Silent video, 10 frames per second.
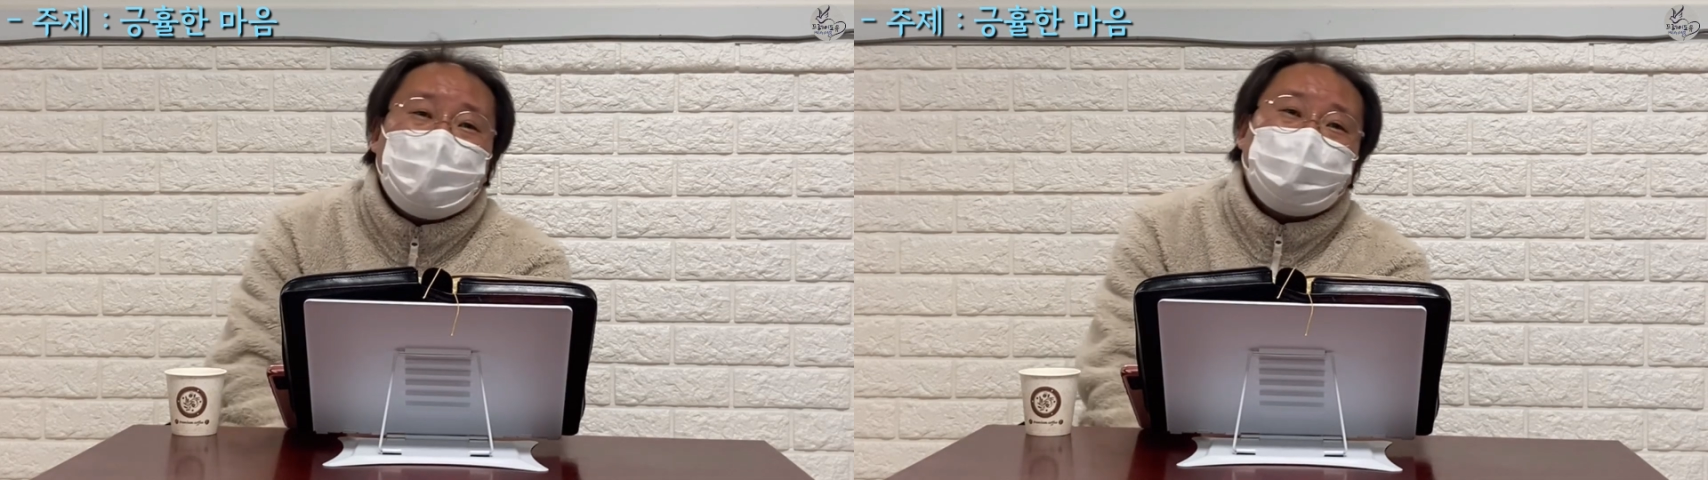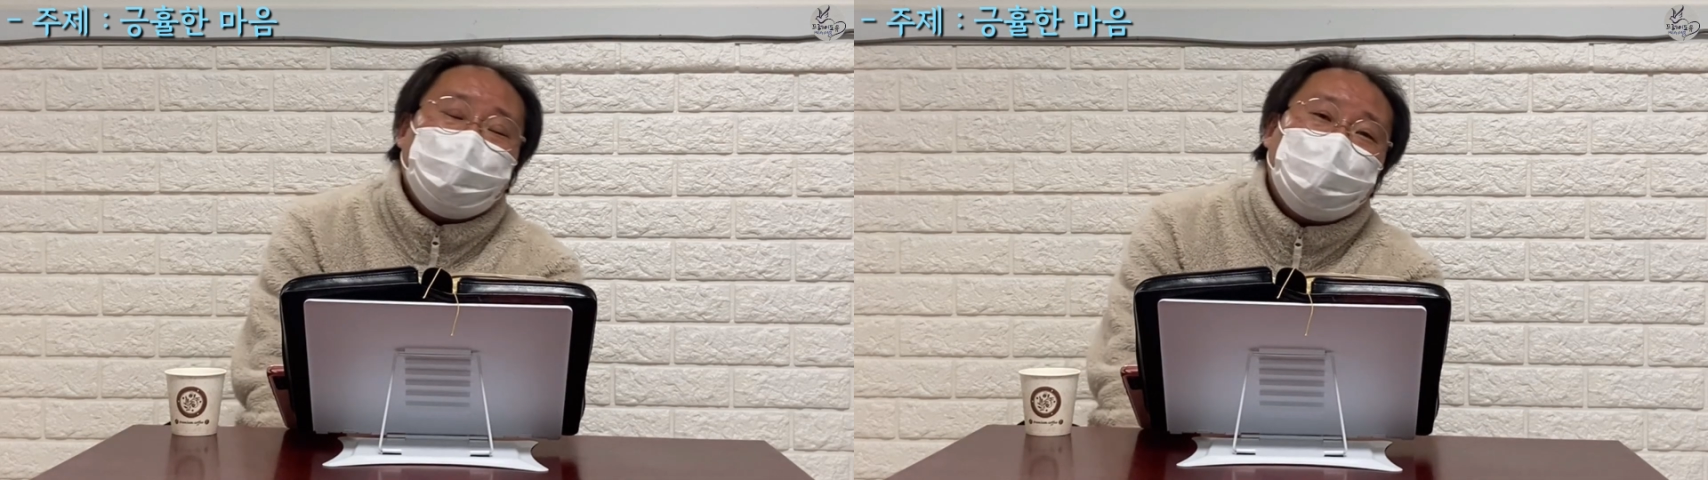
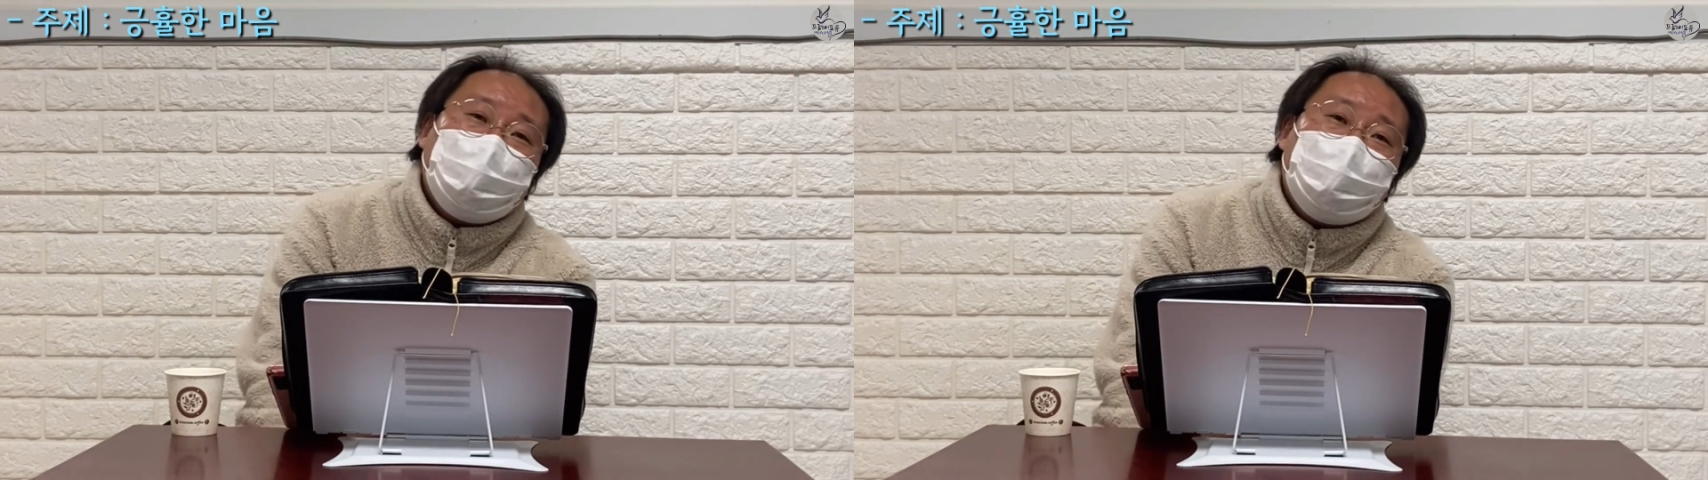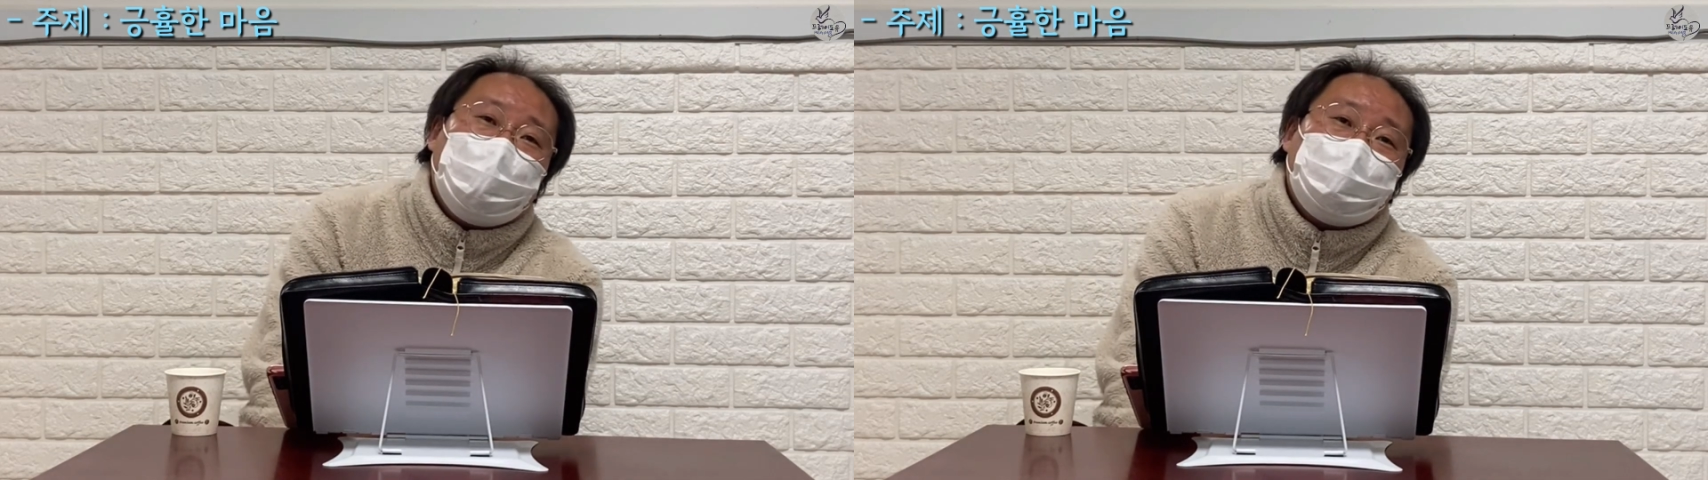
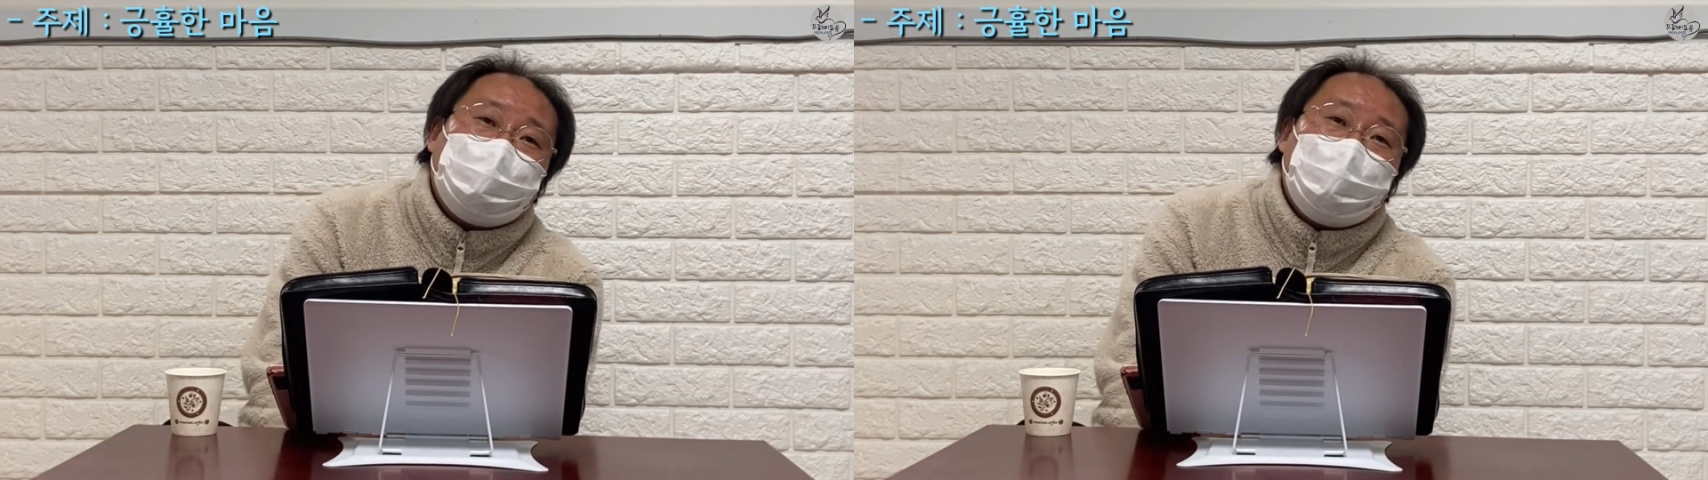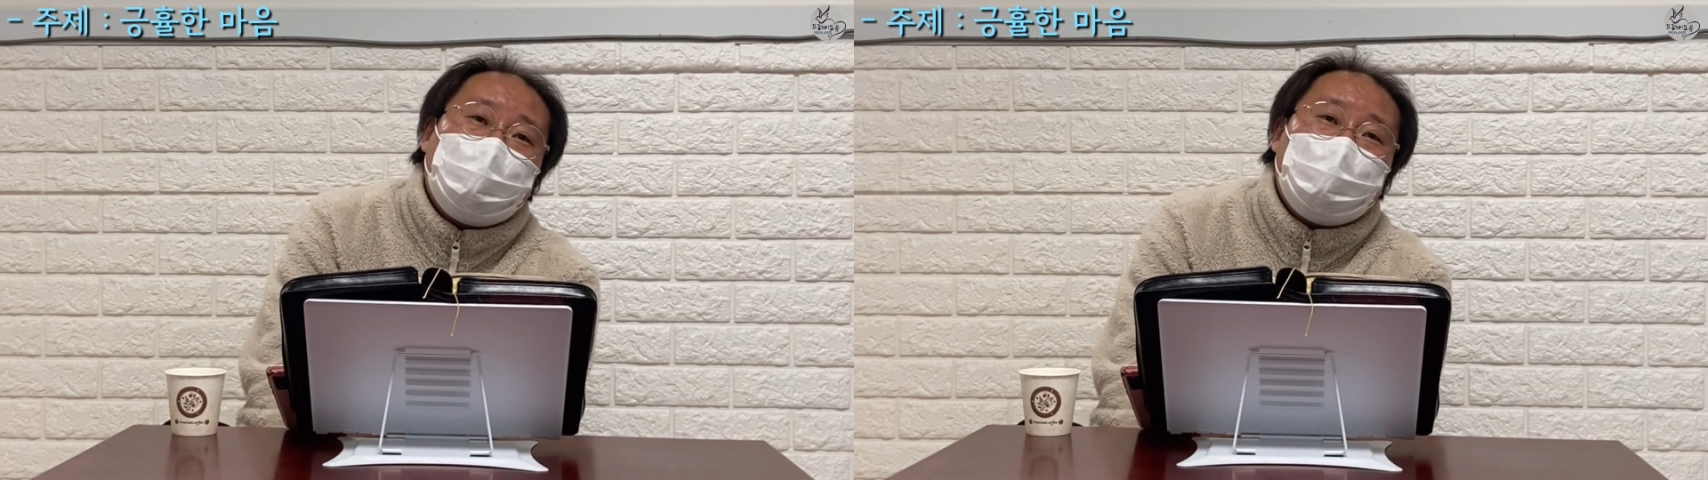솔직히
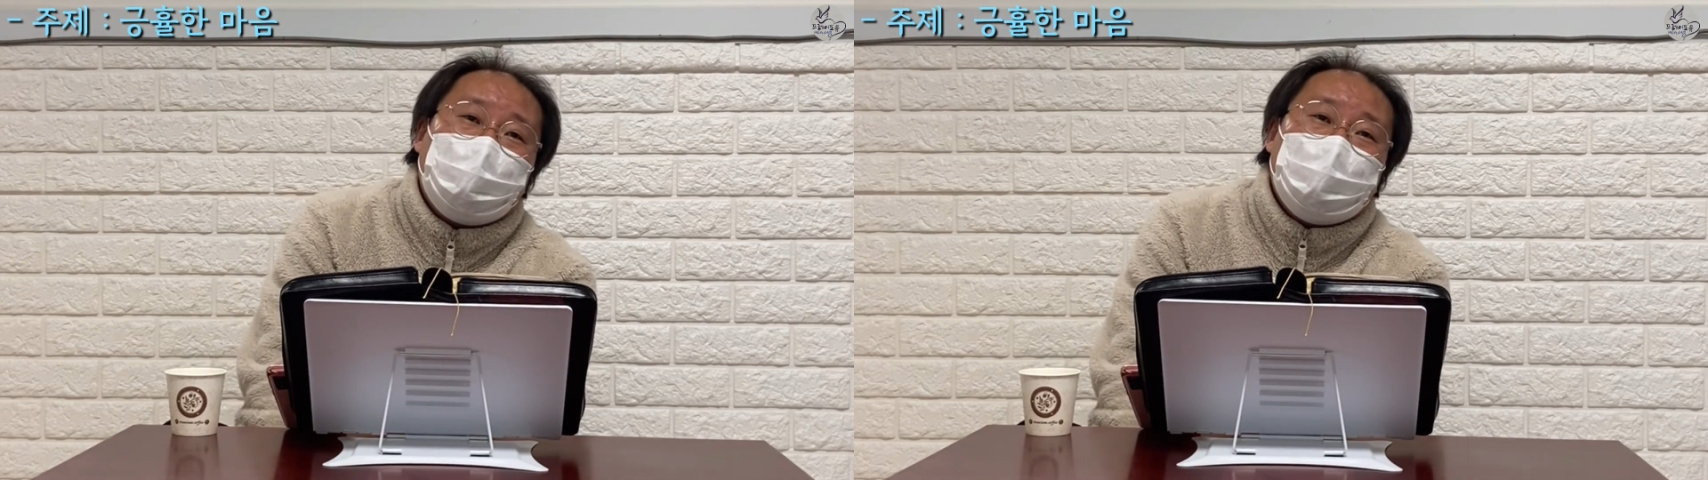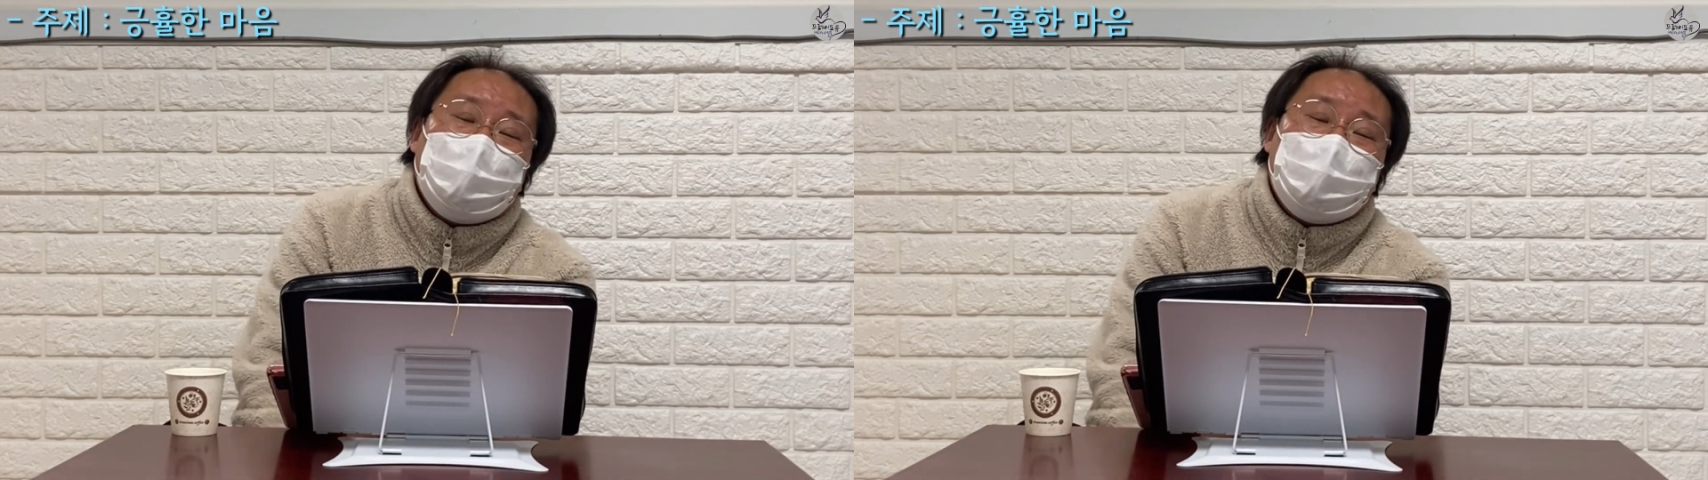말해서